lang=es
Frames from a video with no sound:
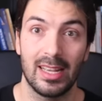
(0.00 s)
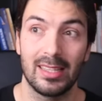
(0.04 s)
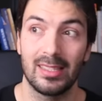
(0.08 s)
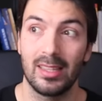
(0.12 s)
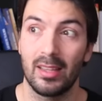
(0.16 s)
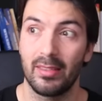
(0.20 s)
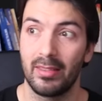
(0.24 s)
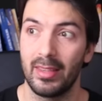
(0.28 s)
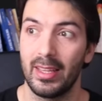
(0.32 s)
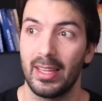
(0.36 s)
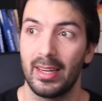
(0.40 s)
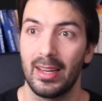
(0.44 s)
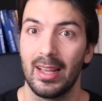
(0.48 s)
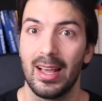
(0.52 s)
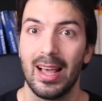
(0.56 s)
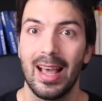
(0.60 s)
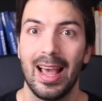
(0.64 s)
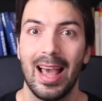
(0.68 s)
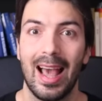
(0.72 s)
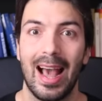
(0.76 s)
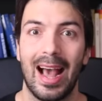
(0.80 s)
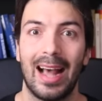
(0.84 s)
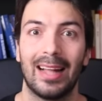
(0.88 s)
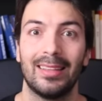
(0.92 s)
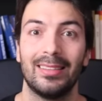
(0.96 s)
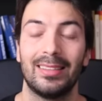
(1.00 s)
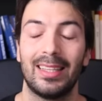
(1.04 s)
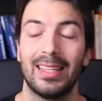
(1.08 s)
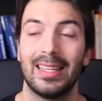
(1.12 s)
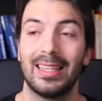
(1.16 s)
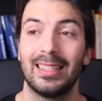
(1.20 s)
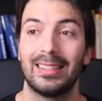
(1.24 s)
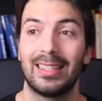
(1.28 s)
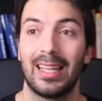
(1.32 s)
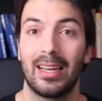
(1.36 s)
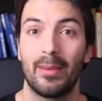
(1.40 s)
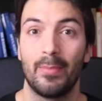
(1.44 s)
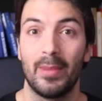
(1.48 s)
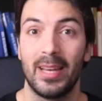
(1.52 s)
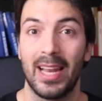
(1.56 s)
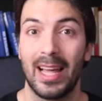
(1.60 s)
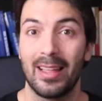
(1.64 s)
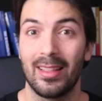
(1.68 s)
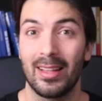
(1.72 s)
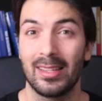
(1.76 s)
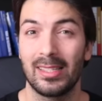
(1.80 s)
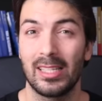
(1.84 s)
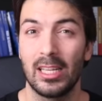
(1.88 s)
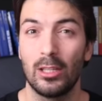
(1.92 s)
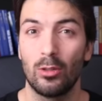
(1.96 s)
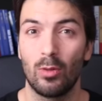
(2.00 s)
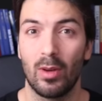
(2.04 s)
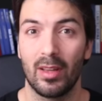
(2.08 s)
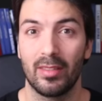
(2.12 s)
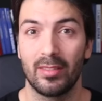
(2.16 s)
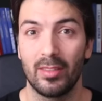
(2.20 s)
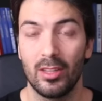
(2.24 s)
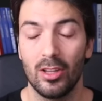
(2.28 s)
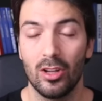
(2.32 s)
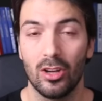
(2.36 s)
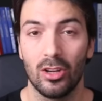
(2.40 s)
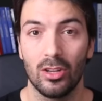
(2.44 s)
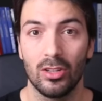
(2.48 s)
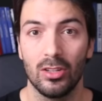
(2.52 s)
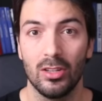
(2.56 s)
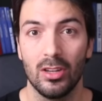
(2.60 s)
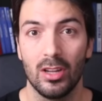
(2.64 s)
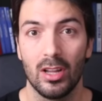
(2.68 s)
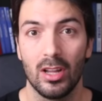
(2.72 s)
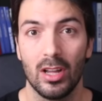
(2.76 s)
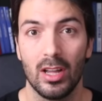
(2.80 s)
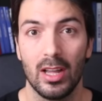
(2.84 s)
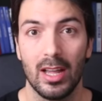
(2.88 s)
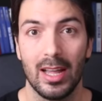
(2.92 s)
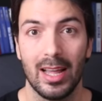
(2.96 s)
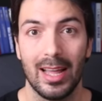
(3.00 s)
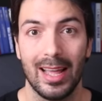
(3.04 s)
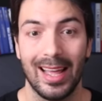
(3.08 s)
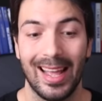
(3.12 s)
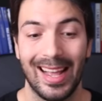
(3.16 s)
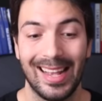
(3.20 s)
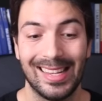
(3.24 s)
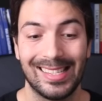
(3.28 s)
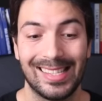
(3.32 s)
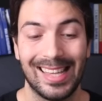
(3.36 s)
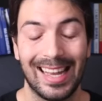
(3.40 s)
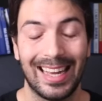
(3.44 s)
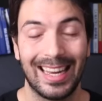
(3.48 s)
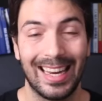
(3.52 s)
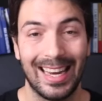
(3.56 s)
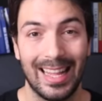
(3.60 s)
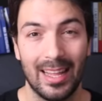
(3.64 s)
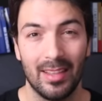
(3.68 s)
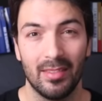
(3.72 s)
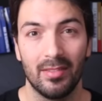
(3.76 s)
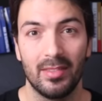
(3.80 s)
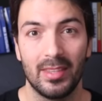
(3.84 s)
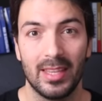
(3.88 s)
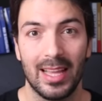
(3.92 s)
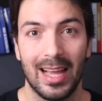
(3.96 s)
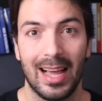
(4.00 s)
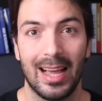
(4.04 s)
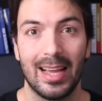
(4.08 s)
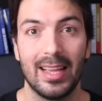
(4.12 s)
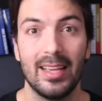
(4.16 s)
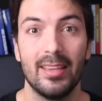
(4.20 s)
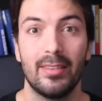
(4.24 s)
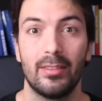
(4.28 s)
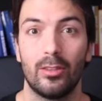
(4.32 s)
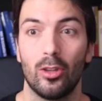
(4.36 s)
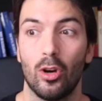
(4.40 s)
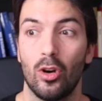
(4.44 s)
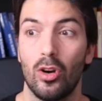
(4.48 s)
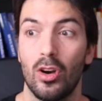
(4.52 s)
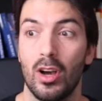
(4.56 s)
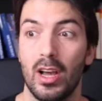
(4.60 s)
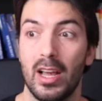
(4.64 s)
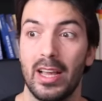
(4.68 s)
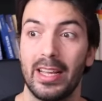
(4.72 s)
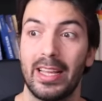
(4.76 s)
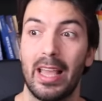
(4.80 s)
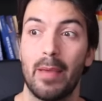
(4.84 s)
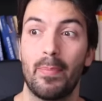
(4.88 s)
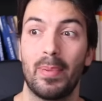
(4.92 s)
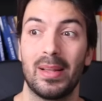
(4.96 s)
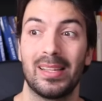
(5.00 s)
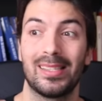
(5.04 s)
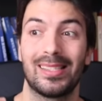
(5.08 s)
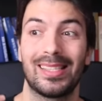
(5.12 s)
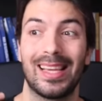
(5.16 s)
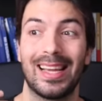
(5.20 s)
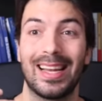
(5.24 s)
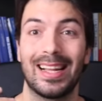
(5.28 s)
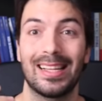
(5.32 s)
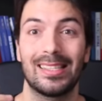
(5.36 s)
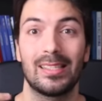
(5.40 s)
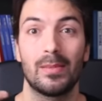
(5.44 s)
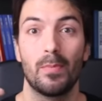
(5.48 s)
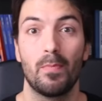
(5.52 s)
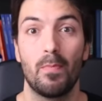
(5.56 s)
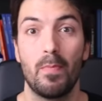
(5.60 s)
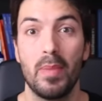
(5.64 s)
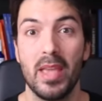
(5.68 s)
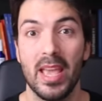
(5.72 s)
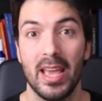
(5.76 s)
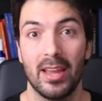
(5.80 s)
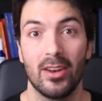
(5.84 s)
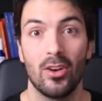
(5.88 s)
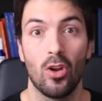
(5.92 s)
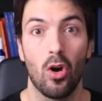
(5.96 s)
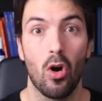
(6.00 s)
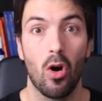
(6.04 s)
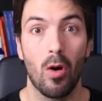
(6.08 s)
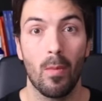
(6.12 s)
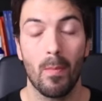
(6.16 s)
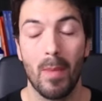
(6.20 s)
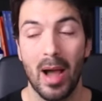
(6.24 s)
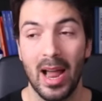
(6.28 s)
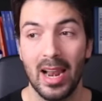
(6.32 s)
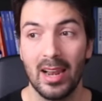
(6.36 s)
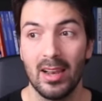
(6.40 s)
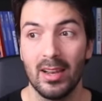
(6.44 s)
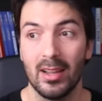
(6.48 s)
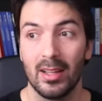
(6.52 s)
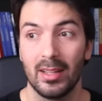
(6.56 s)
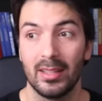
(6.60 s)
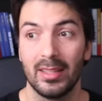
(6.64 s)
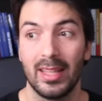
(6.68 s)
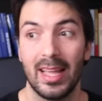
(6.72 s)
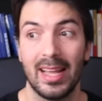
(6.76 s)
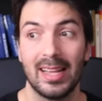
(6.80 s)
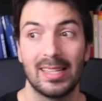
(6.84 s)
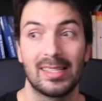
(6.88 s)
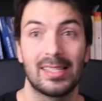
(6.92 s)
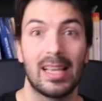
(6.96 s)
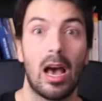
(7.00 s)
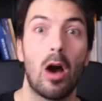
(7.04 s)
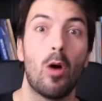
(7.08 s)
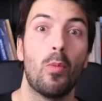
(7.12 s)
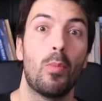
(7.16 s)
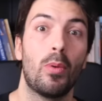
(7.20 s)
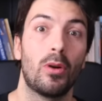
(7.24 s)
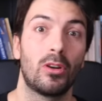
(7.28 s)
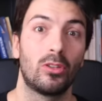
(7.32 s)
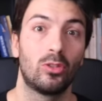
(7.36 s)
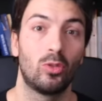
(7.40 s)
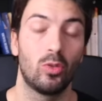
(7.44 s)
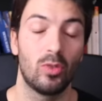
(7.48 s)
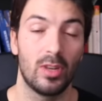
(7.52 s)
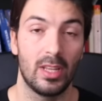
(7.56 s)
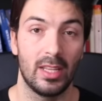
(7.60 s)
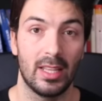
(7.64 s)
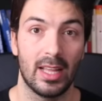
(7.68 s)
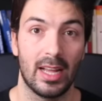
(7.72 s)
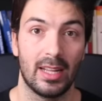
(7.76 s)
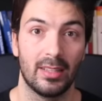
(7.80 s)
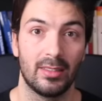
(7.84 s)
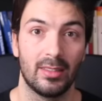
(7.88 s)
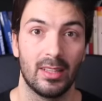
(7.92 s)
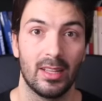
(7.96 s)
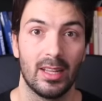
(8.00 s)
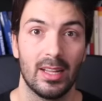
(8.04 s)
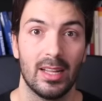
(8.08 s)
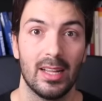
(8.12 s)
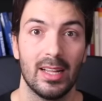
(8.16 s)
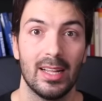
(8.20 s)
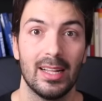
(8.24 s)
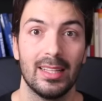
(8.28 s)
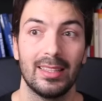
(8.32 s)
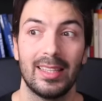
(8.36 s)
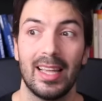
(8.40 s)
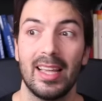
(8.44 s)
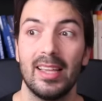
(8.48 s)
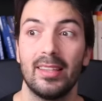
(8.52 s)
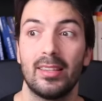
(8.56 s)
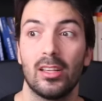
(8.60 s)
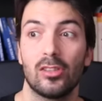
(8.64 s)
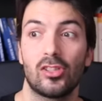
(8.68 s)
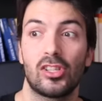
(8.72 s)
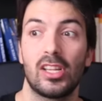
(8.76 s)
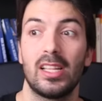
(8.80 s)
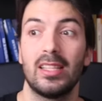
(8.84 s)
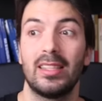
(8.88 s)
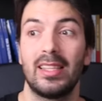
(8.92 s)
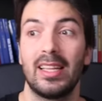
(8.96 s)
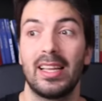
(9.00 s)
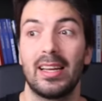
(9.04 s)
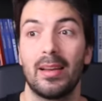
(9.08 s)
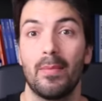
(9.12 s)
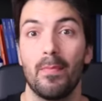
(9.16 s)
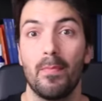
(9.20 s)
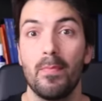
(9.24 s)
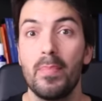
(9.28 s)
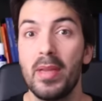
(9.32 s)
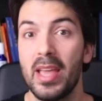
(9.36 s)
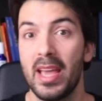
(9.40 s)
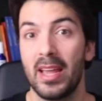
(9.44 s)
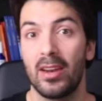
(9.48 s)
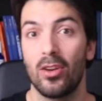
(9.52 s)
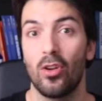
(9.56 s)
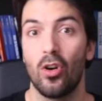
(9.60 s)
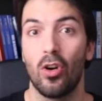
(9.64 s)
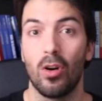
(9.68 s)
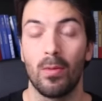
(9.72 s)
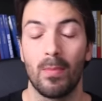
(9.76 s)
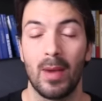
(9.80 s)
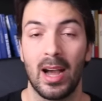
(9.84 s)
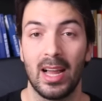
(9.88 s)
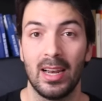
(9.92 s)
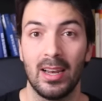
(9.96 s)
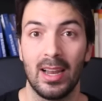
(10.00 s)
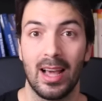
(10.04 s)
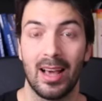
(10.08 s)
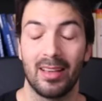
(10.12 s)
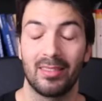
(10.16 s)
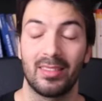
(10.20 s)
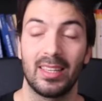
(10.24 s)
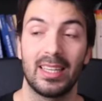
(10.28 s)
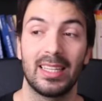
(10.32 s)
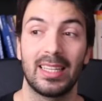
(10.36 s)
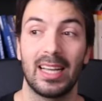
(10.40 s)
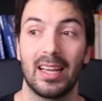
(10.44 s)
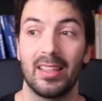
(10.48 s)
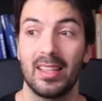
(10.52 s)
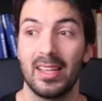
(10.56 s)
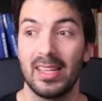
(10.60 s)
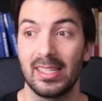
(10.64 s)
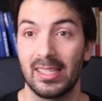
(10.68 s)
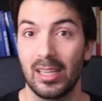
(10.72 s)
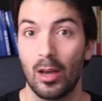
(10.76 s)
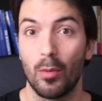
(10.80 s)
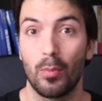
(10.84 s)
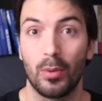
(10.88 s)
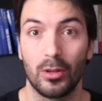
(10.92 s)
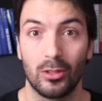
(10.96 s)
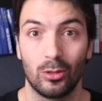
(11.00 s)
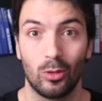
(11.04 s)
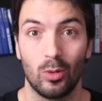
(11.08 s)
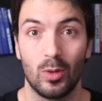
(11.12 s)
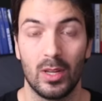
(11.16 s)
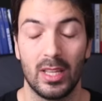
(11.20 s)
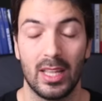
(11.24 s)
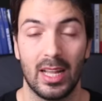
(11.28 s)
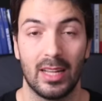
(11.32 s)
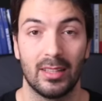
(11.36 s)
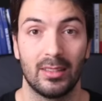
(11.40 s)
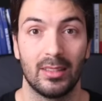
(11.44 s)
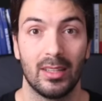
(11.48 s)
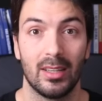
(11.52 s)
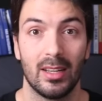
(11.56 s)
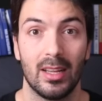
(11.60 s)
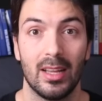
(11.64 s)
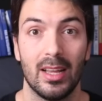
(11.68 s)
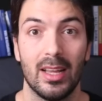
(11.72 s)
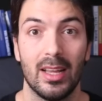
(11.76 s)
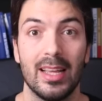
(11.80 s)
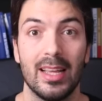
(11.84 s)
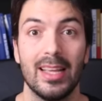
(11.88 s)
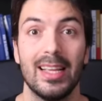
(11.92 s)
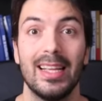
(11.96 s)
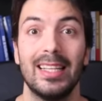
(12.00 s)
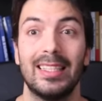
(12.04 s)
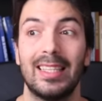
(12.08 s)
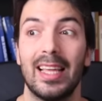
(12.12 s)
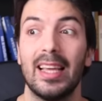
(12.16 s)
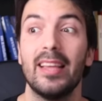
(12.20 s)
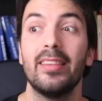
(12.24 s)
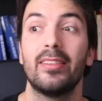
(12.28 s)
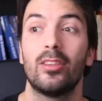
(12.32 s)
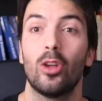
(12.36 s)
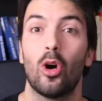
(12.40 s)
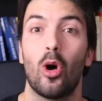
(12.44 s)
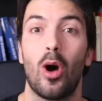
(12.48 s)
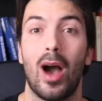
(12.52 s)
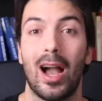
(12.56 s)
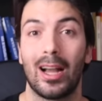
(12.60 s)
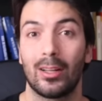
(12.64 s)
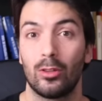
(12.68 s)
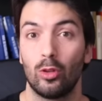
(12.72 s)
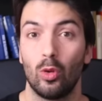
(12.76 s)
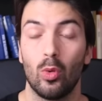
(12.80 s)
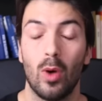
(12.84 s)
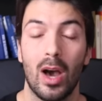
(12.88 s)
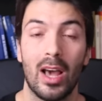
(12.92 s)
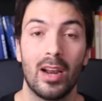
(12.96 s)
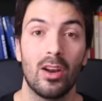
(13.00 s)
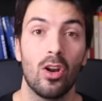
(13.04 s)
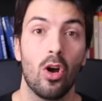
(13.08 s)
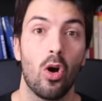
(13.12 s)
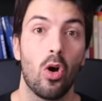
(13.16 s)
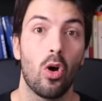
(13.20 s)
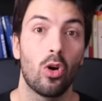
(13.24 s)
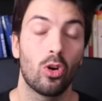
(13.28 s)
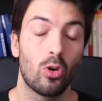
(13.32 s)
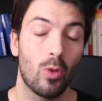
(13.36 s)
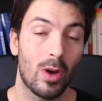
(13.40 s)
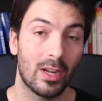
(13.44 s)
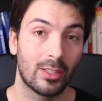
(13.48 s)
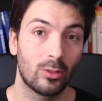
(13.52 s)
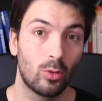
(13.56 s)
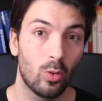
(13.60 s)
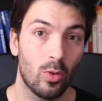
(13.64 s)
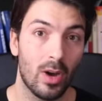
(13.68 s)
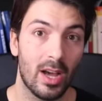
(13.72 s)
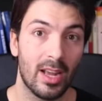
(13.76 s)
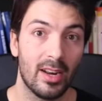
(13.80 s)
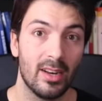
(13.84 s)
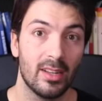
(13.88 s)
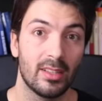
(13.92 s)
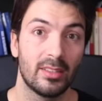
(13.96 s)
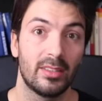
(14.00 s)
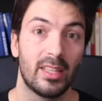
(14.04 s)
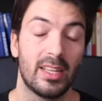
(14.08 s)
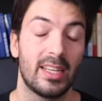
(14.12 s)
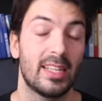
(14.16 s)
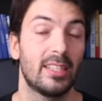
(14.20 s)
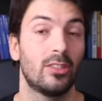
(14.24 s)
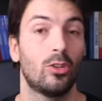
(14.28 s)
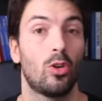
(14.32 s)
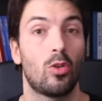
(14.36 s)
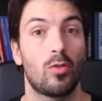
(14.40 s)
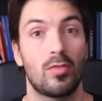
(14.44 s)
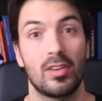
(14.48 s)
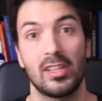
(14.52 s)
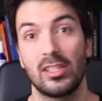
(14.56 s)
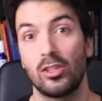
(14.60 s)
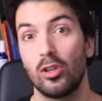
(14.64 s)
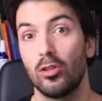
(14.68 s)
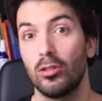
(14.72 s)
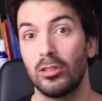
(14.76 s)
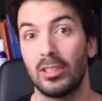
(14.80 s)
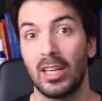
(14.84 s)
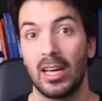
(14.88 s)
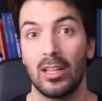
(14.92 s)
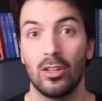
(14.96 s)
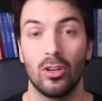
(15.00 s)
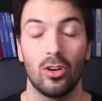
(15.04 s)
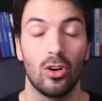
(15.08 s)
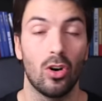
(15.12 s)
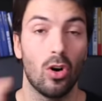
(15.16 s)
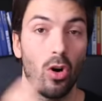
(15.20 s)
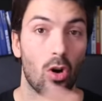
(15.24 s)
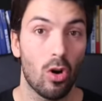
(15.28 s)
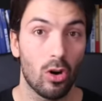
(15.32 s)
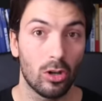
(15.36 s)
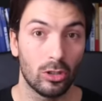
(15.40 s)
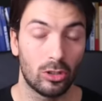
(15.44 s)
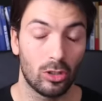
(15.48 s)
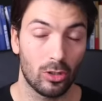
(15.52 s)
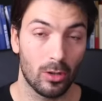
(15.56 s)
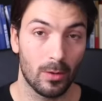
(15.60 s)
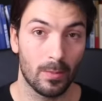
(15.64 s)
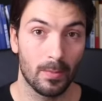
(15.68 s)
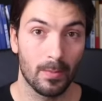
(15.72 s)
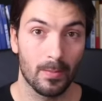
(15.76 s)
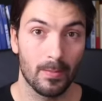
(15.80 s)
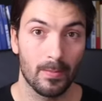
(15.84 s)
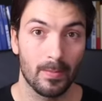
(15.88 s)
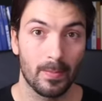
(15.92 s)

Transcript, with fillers: Es decir, ante determinada situación, esa creencia hizo que pensaras bien o mal de esa oportunidad. Te hizo sentir bien o mal acerca de esa oportunidad. Y te hizo actuar o no actuar teniendo un resultado o otro.